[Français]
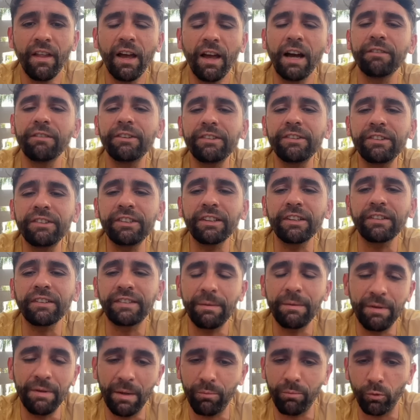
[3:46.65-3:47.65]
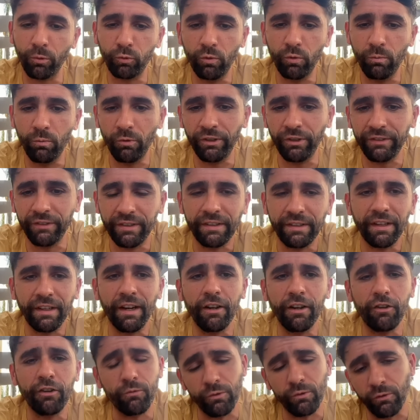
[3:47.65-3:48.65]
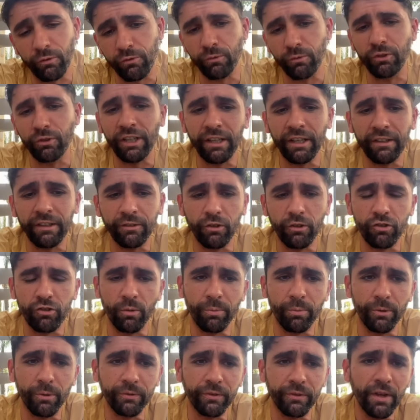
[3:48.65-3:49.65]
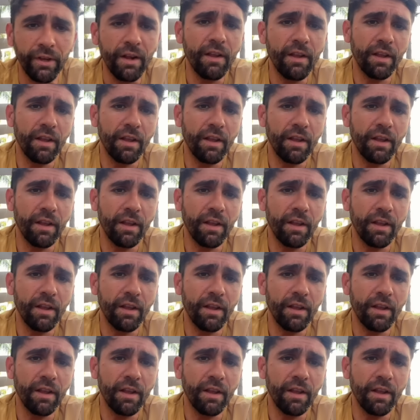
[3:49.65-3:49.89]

investir, c'est bien pour tout le monde, etc. je vous dirai ce que j'en pense.